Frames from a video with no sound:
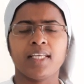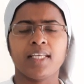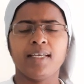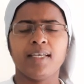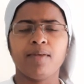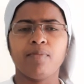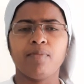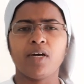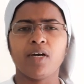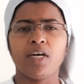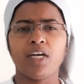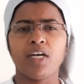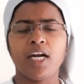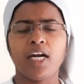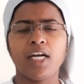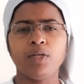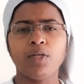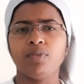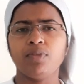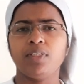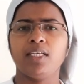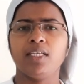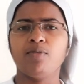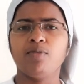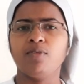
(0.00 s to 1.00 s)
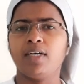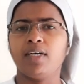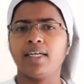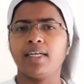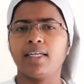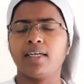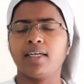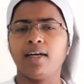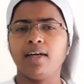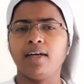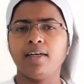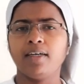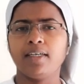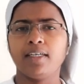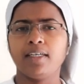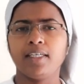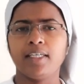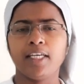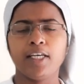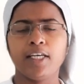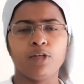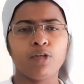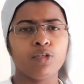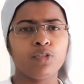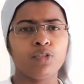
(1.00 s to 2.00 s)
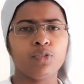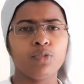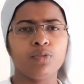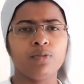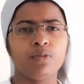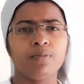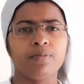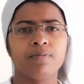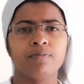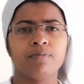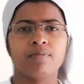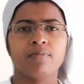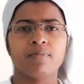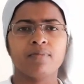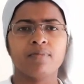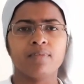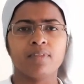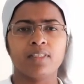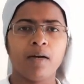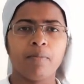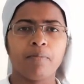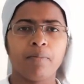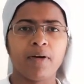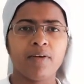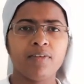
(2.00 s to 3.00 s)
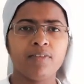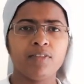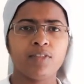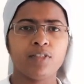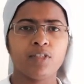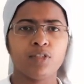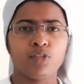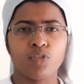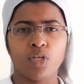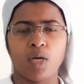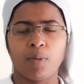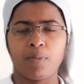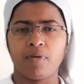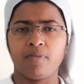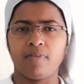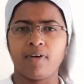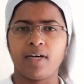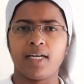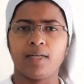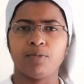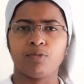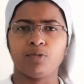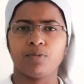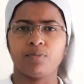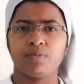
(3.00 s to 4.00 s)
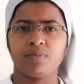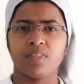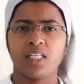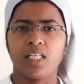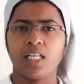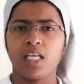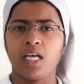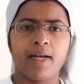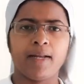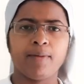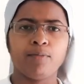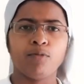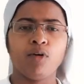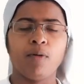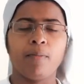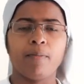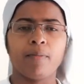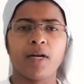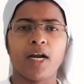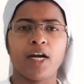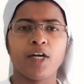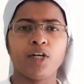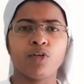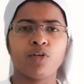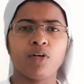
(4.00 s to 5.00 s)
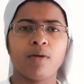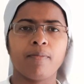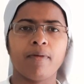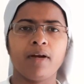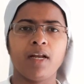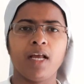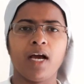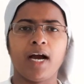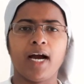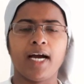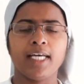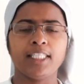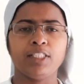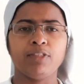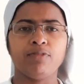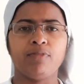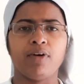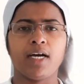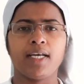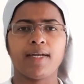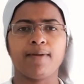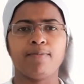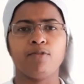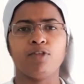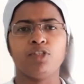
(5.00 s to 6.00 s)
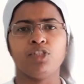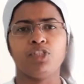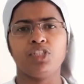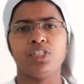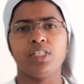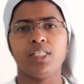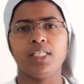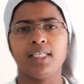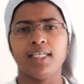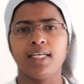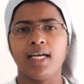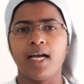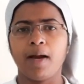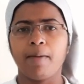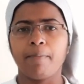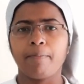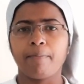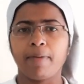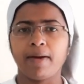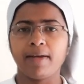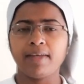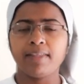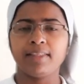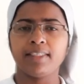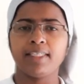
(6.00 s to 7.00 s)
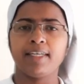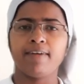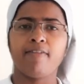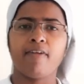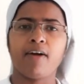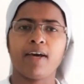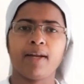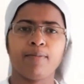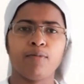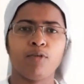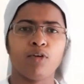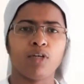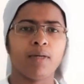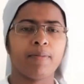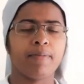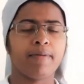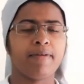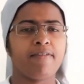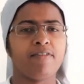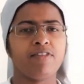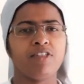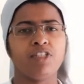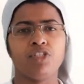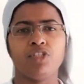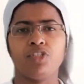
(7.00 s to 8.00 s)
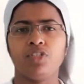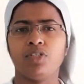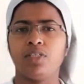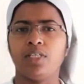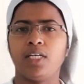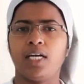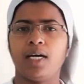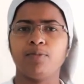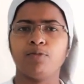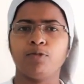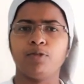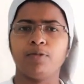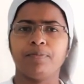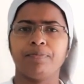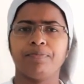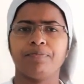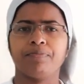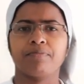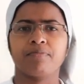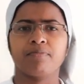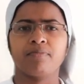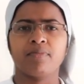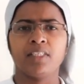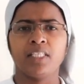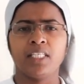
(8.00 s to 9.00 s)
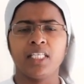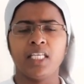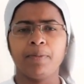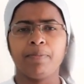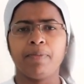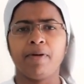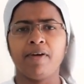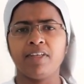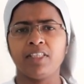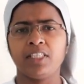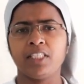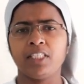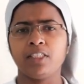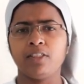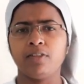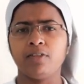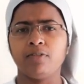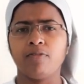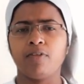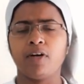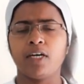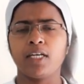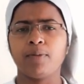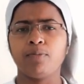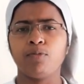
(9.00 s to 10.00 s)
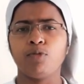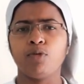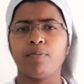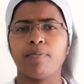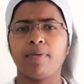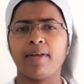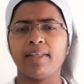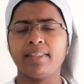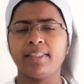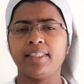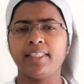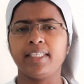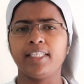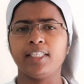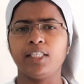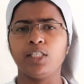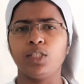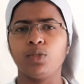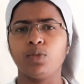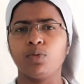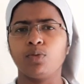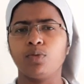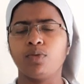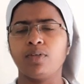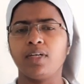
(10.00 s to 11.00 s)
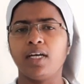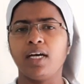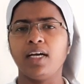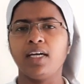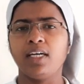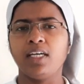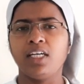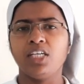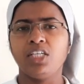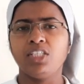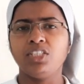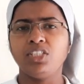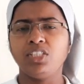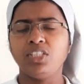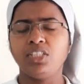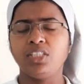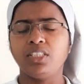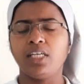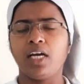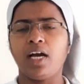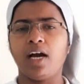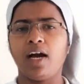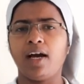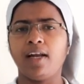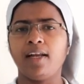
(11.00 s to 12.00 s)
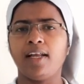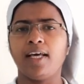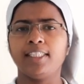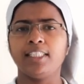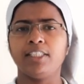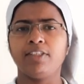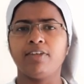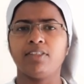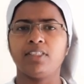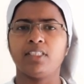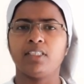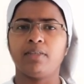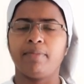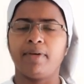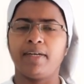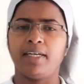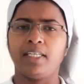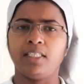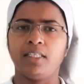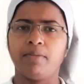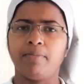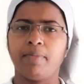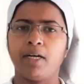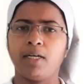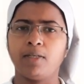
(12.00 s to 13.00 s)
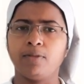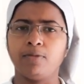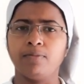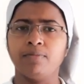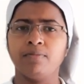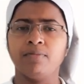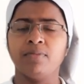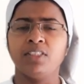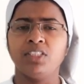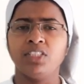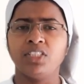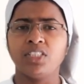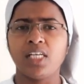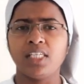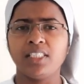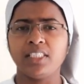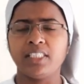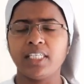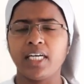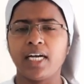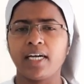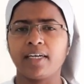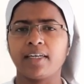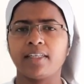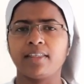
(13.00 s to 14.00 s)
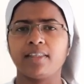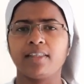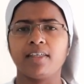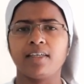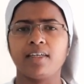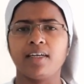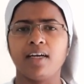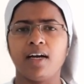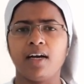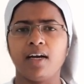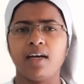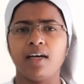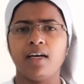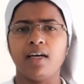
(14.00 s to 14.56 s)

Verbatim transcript: ఈ మరునాటి ఉదయం అనగా ఏ రోజు పవిత్ర సోమవారం మనము మ్రాణుక్రమల ఆదివారం నుంచి పవిత్ర వారంలోకి ప్రవేశించినాము ఈ పవిత్ర వారంలో ప్రతిదీ కూడా చాలా అర్థవంతమైనది మనం చాలా జాగ్రత్తగా